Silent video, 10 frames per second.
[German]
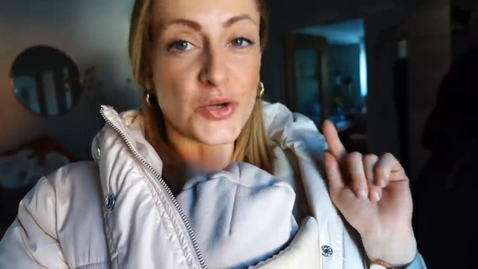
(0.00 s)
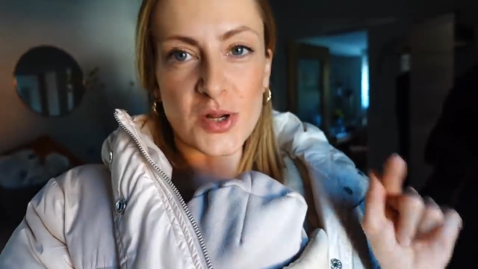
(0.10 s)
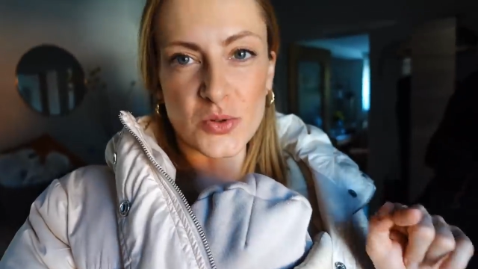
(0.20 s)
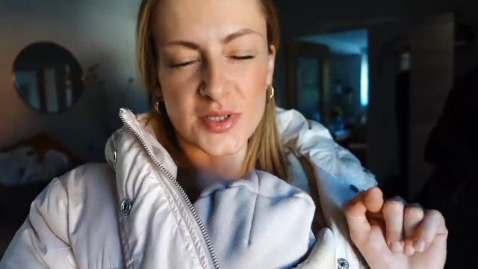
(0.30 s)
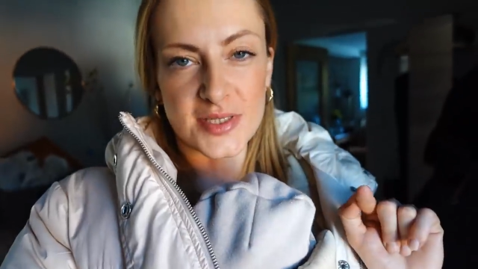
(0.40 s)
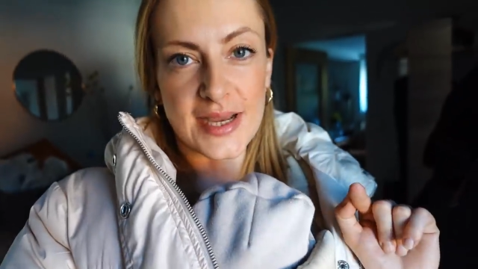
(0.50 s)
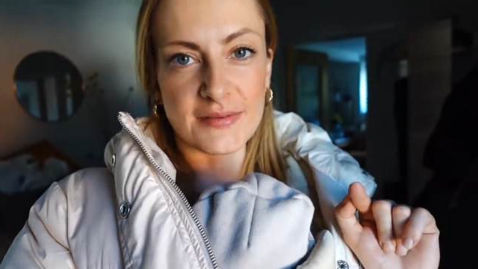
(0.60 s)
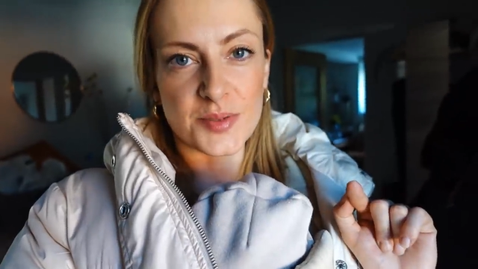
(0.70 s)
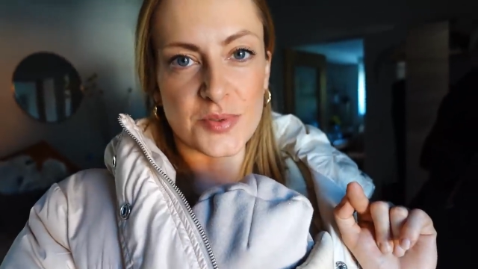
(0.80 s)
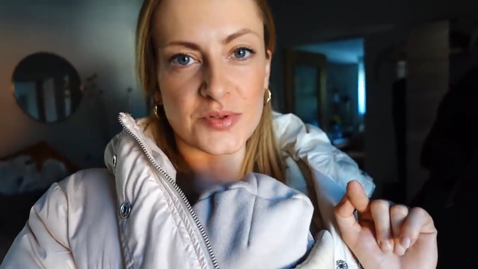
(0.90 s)
noch mal kurz
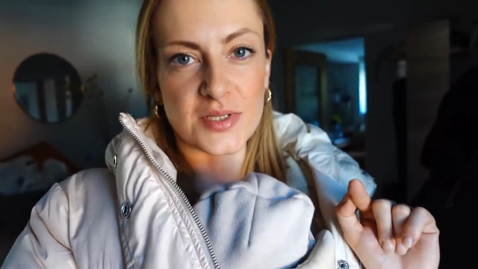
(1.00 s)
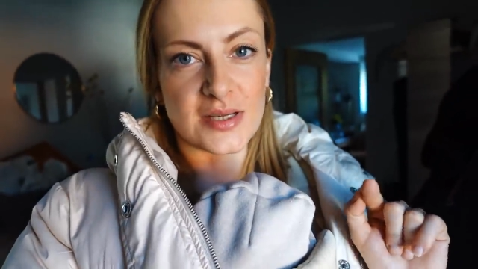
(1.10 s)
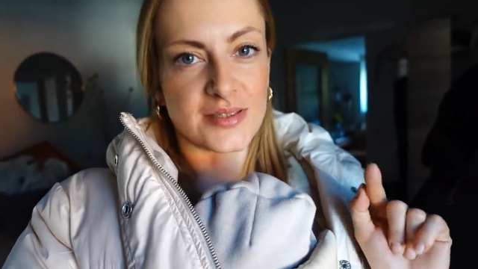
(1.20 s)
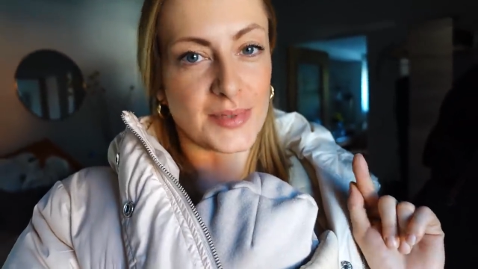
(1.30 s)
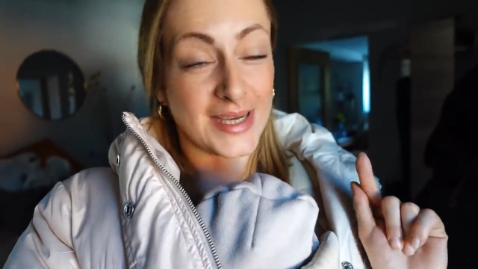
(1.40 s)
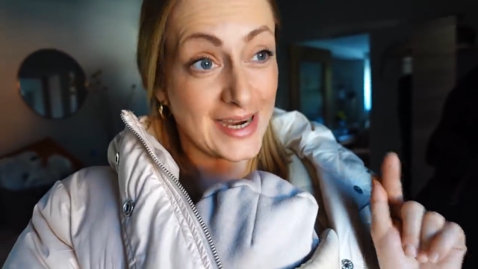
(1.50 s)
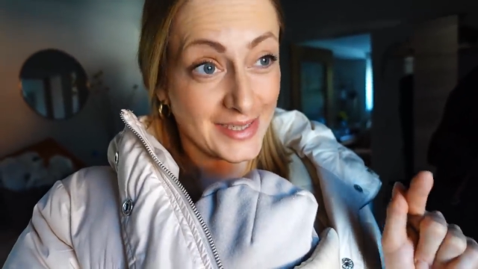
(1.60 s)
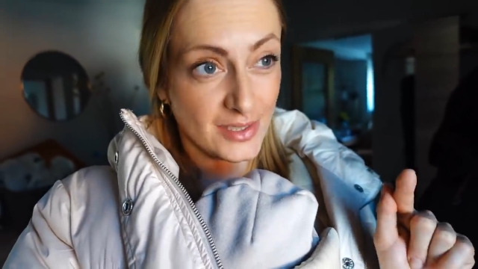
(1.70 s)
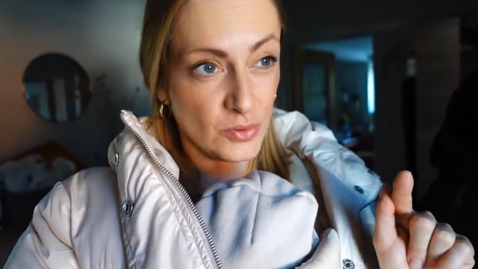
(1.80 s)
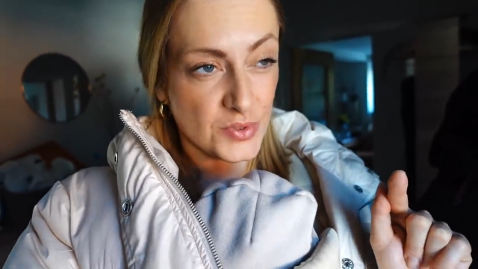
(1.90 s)
zeigen, was bei uns gerade im
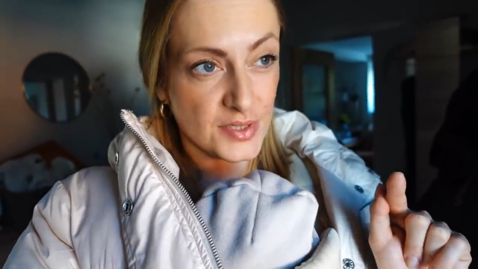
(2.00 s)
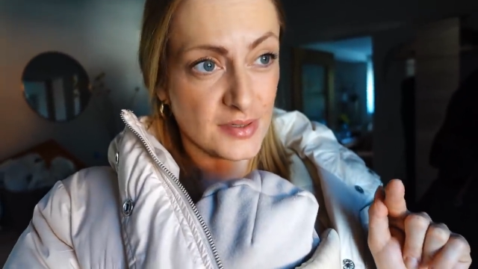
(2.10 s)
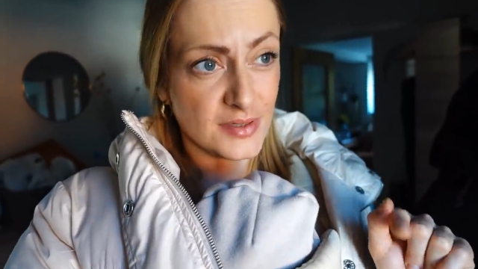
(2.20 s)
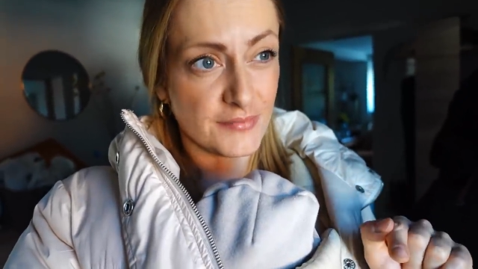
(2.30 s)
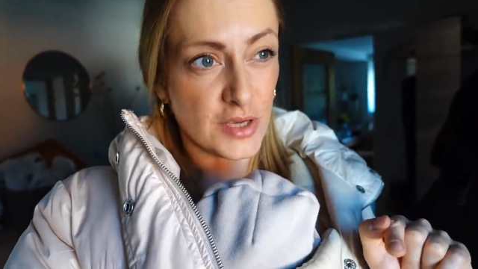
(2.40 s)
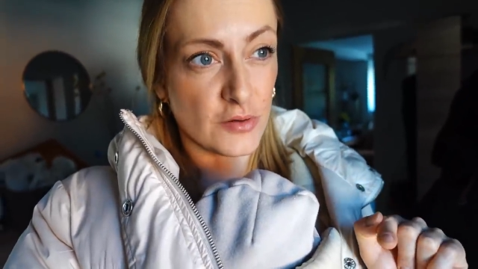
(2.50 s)
Garten los ist.